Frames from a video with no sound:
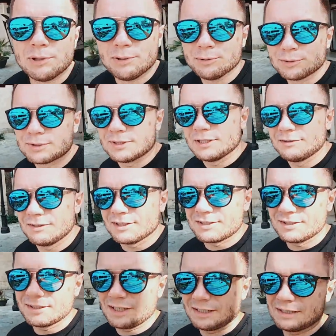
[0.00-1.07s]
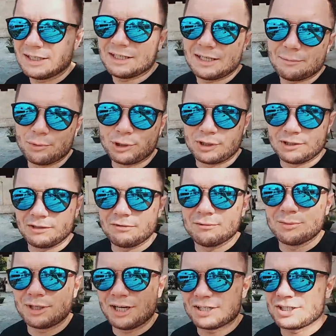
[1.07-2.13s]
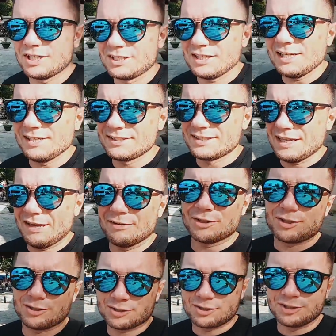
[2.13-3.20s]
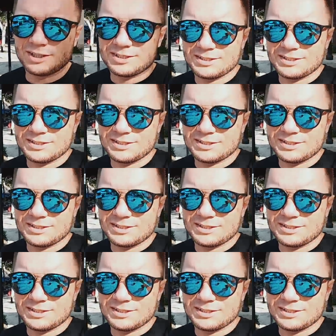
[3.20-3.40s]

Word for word: Плюс, соответственно, когда на букинге выбираешь отель и ставишь то, что ты с